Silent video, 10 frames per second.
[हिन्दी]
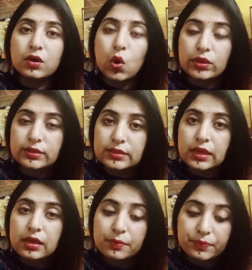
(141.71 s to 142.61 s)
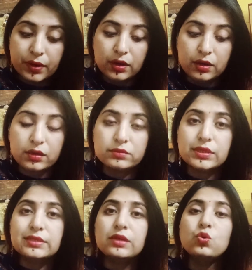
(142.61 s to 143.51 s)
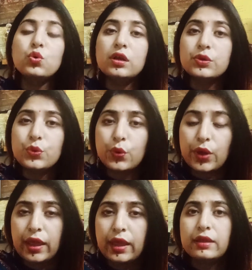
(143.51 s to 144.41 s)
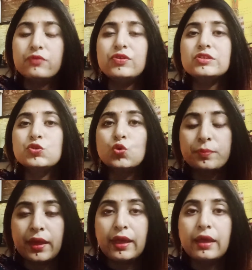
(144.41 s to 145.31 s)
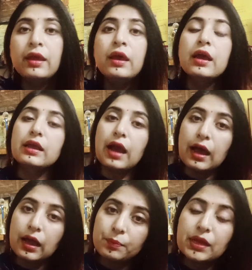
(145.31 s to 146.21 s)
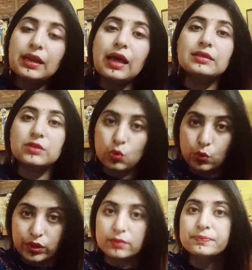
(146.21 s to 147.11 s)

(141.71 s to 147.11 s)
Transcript: कौन से आ, जैसे गूगल डुओ है या फिर जूम है कहाँ पे क्लास होगी